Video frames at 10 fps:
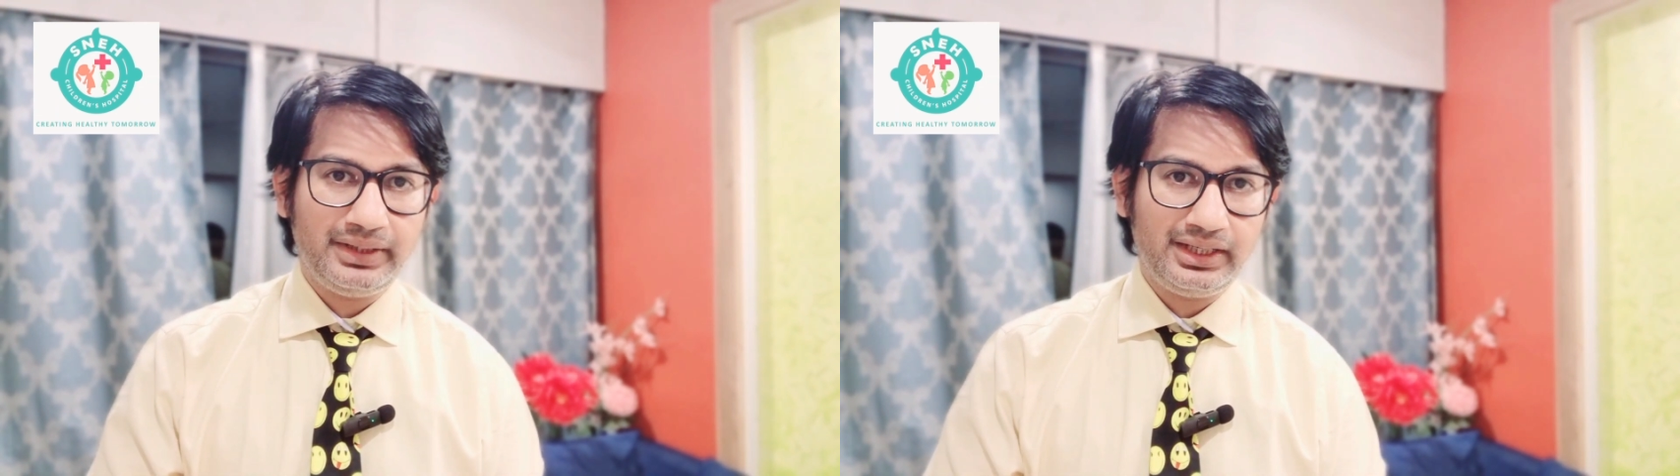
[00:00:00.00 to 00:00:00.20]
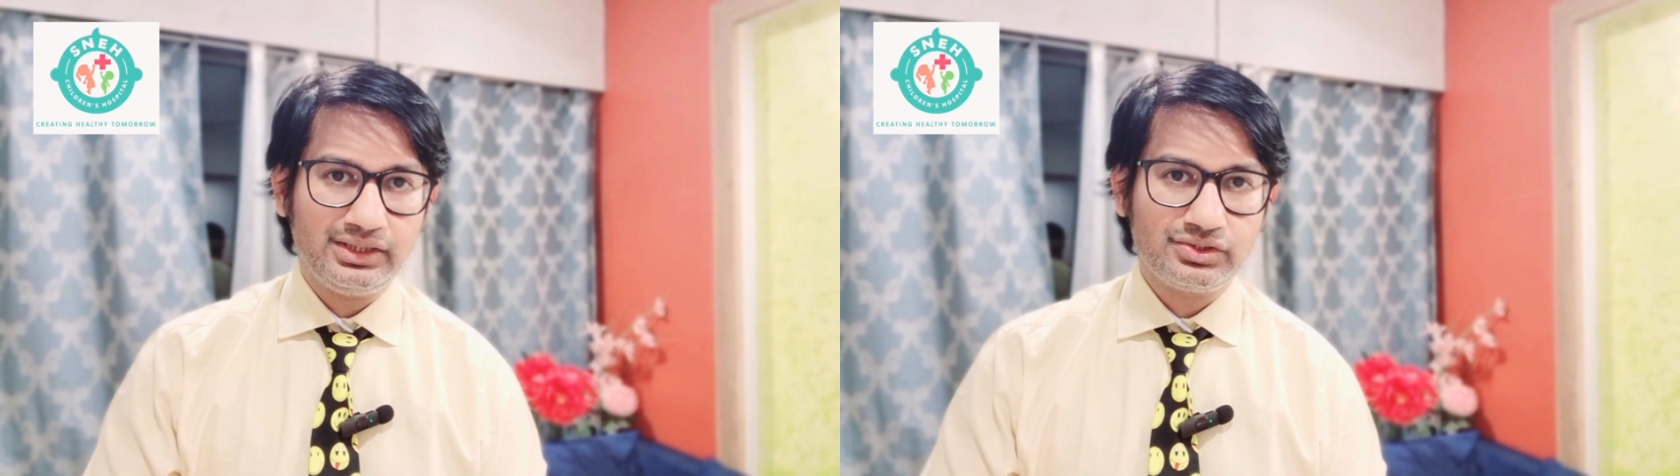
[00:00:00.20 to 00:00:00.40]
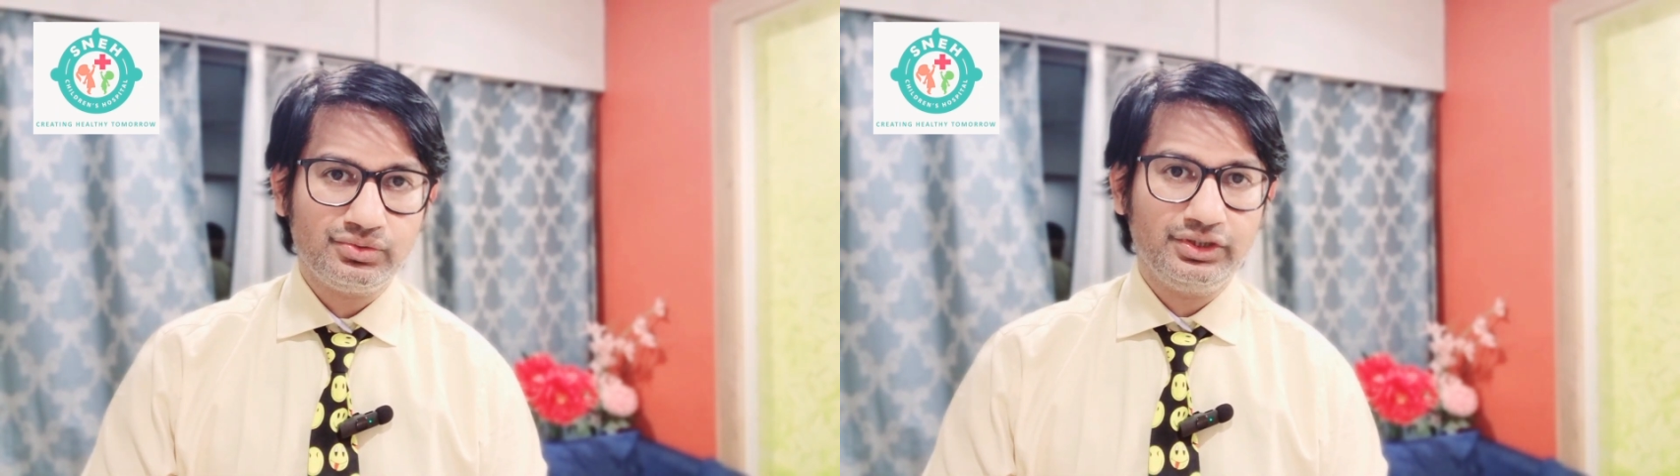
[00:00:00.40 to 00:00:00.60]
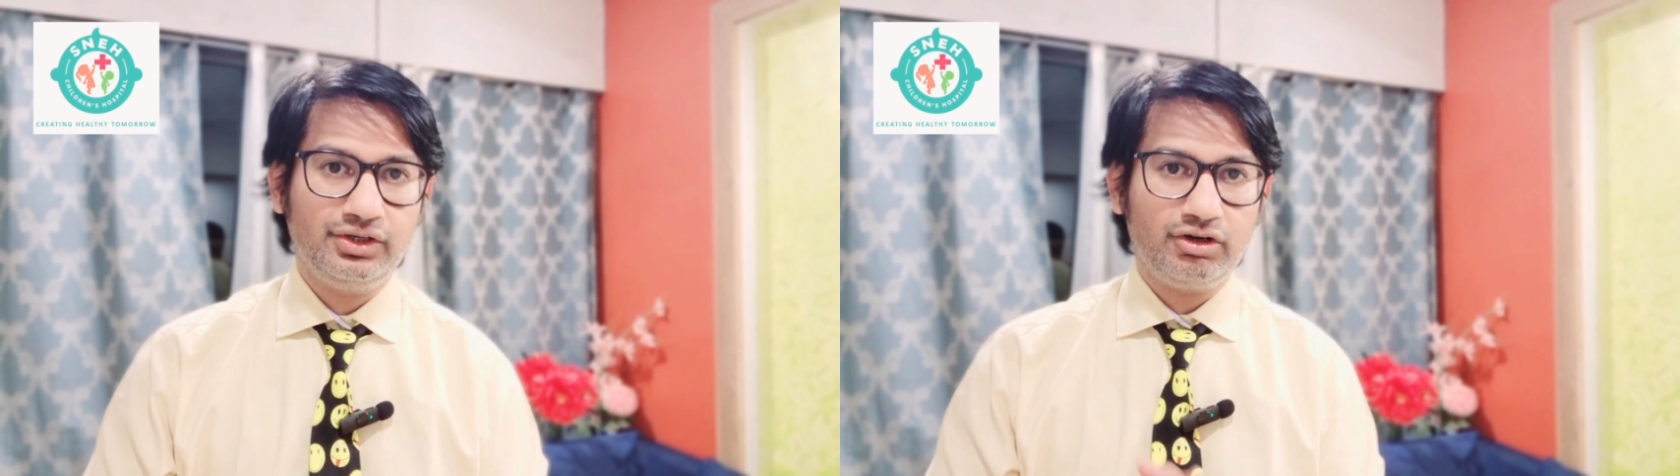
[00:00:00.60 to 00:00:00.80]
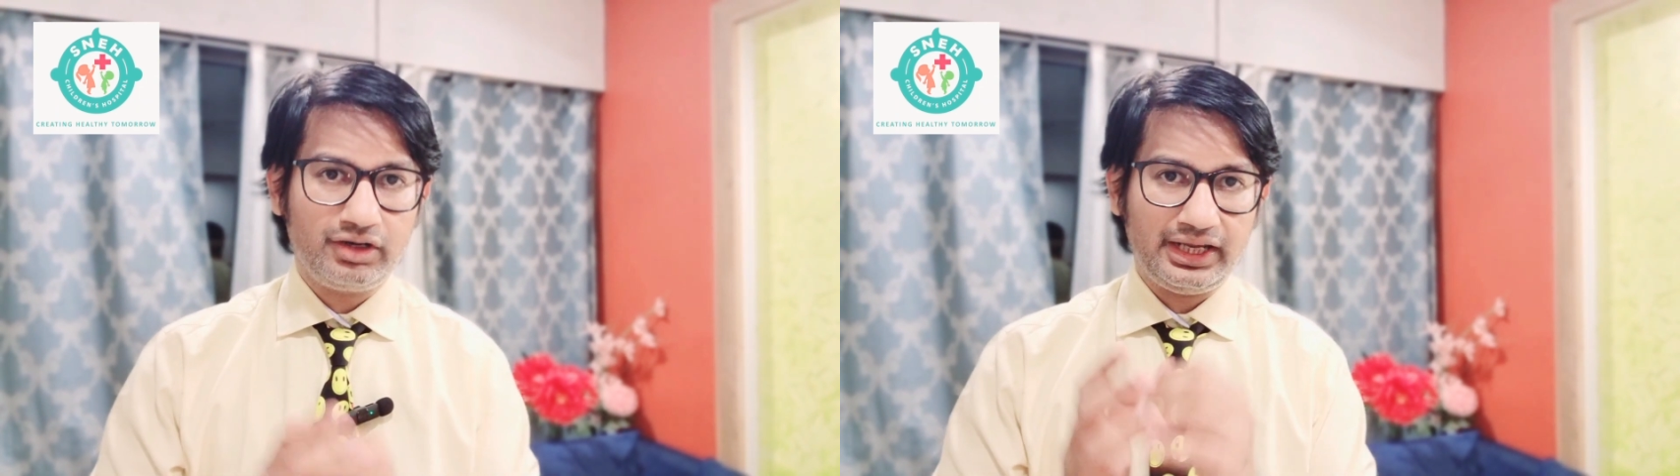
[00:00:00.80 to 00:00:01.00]
parents who
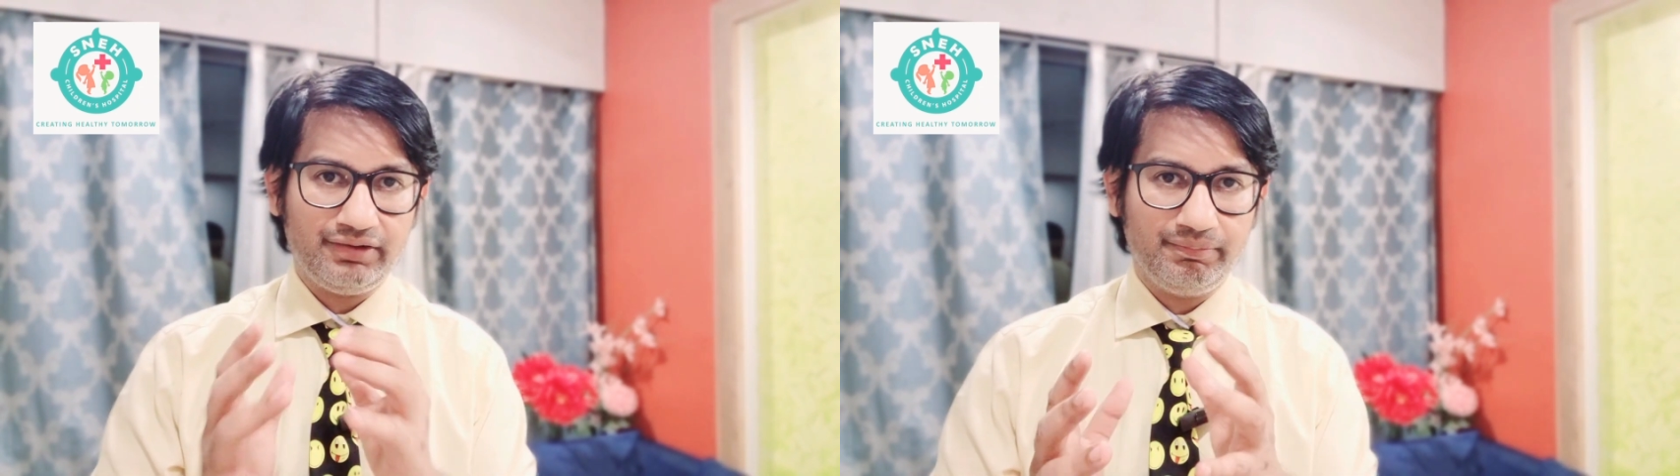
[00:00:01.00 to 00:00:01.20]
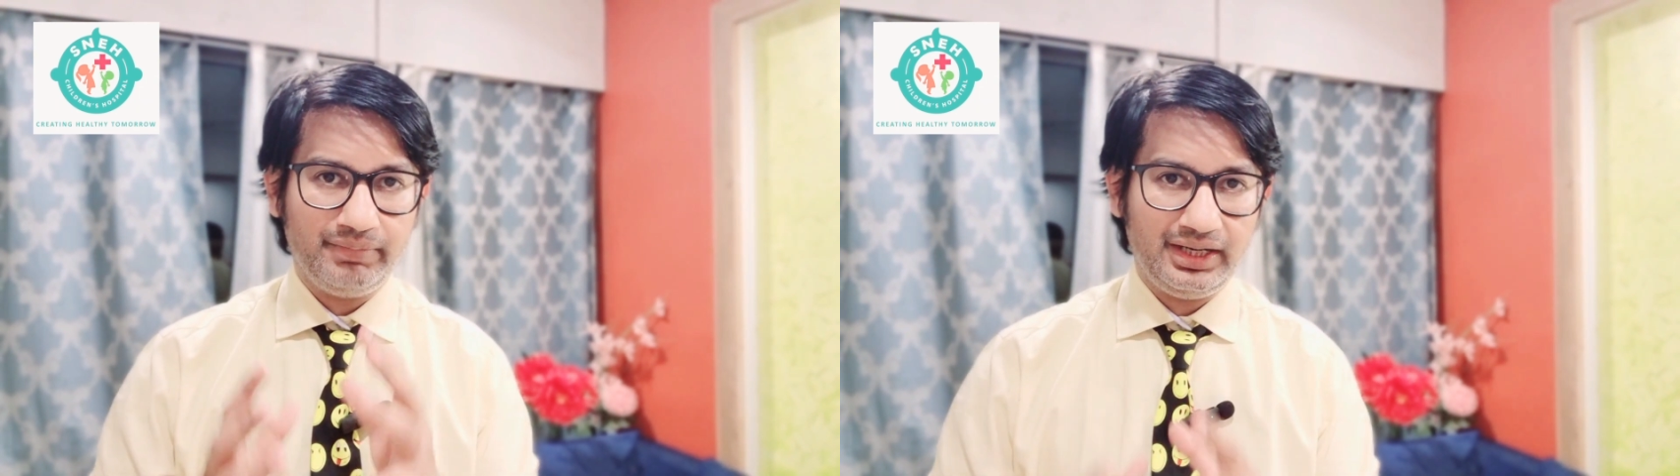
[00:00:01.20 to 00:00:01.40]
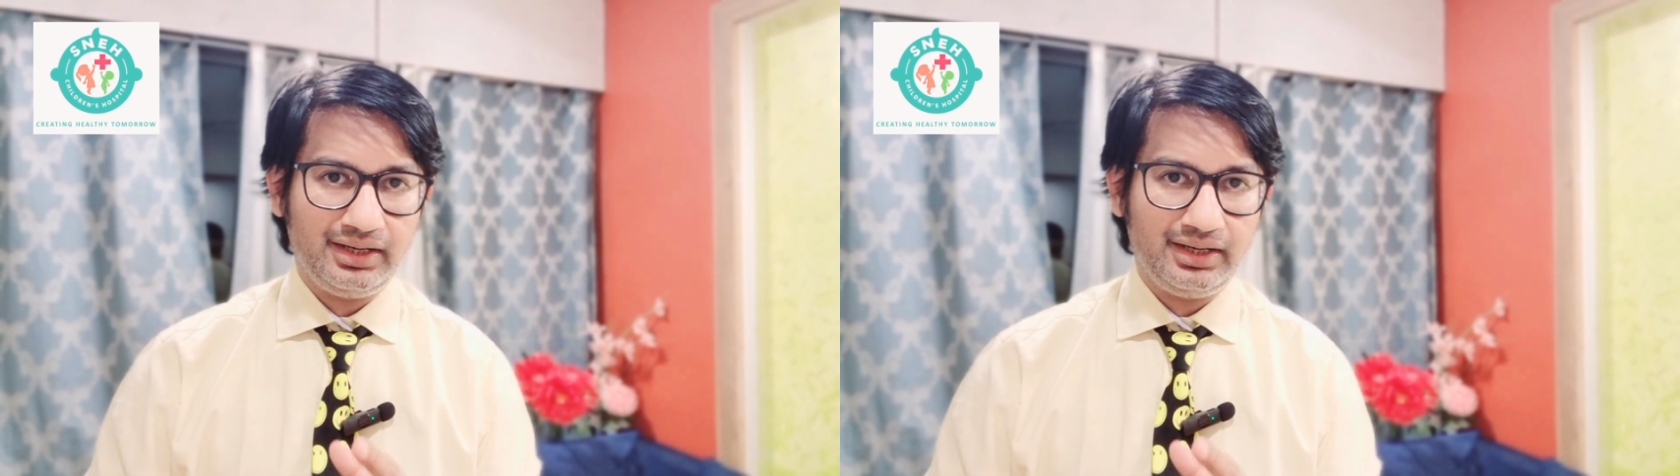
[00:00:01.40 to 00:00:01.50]
did not have